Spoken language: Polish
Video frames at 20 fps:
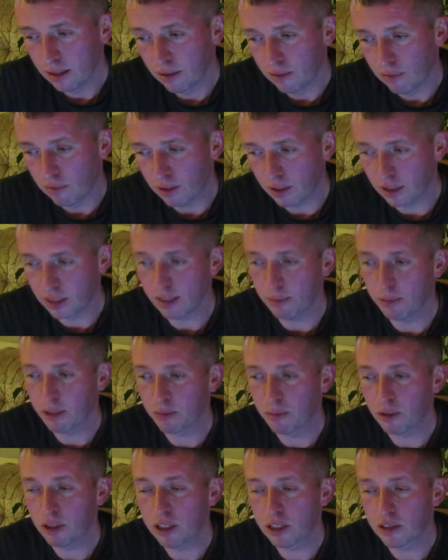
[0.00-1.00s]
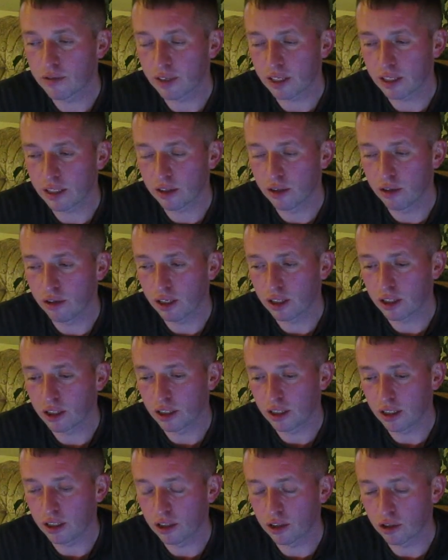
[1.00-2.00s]
Więc zamiast myśleć w kategoriach, że
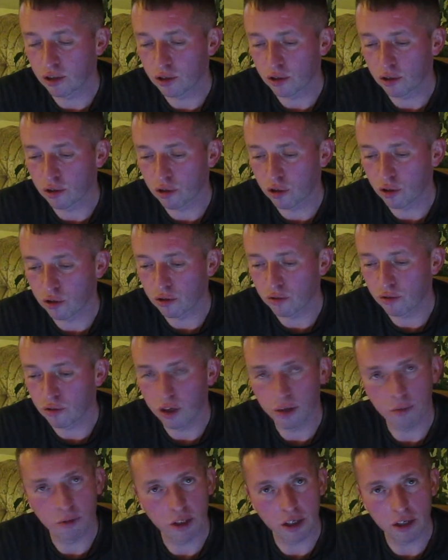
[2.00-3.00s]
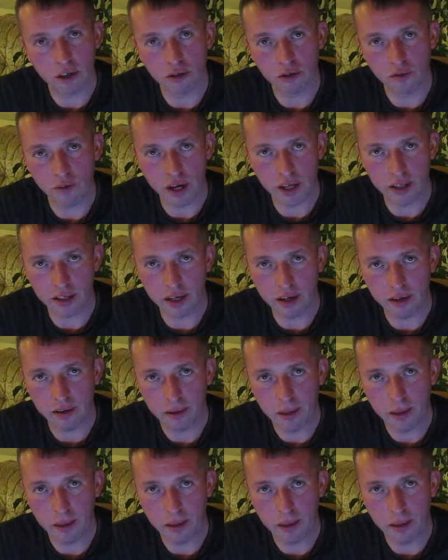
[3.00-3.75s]
te istoty odchodzą do lepszego świata,